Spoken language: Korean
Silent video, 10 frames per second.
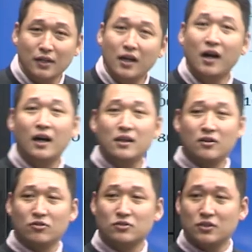생각할
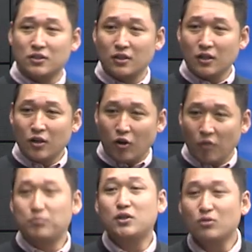겨를이
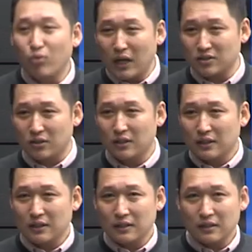없기도 하죠.
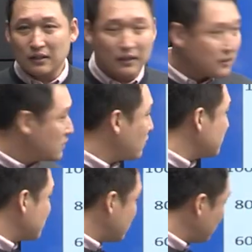네,
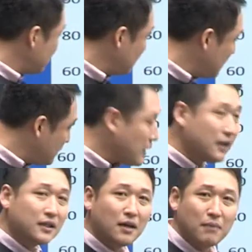그런 소, 이
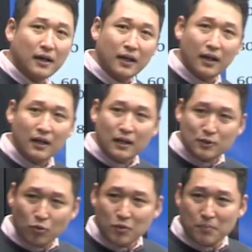세대만의
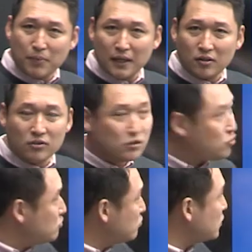소비 패턴을
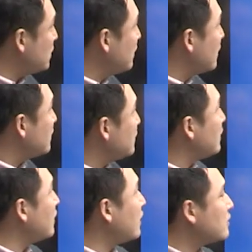충분히
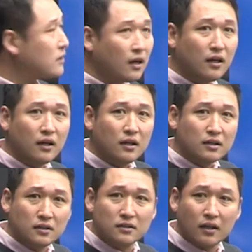이해할 때
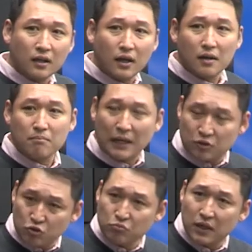이들에게
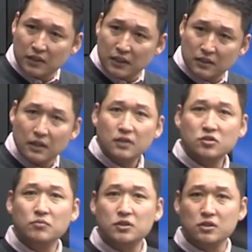맞춤화된
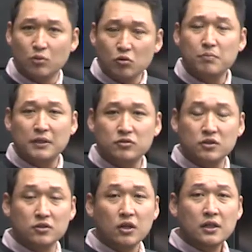서비스를 공급할 수
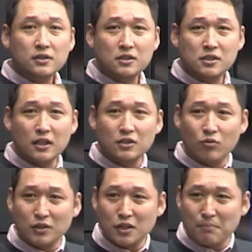있겠죠. 제 시간이
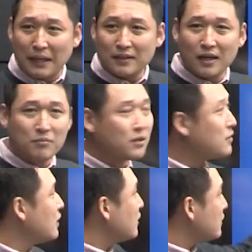굉장히 많다면
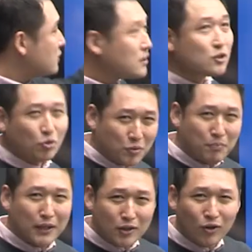이들의 소비
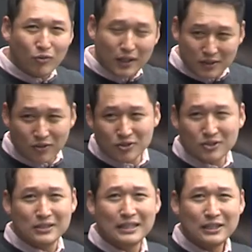패턴과 이런
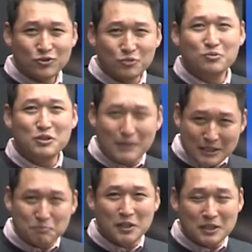것들을 충분히
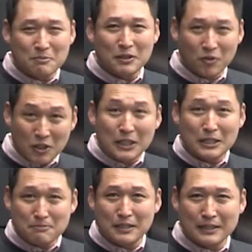말씀드리겠지만
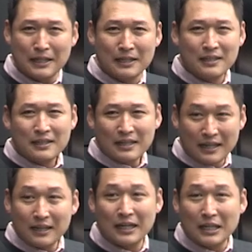여기까지만 이게
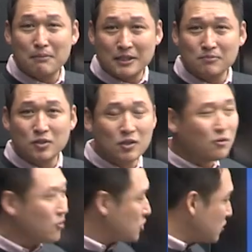간략하게
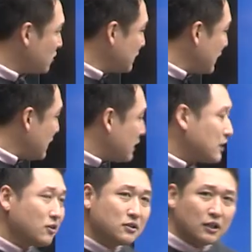말씀드리고 어쨌든
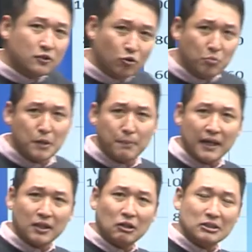이런 소비
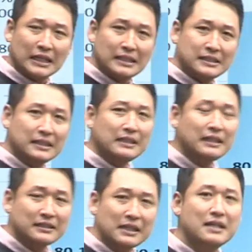패턴
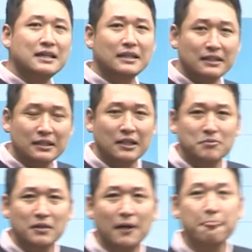자체의 차이가 있기
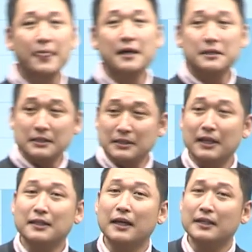때문에 이
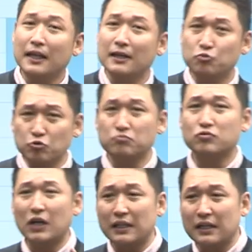세대에 대한
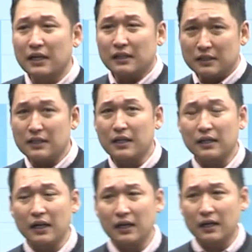충분한
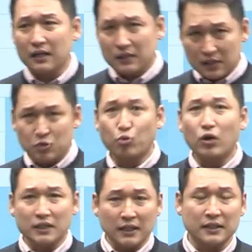이해가
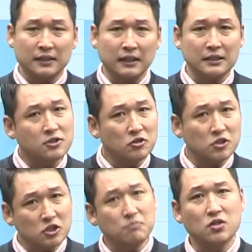기초가 돼야 되겠다.
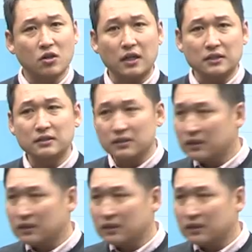2020년에는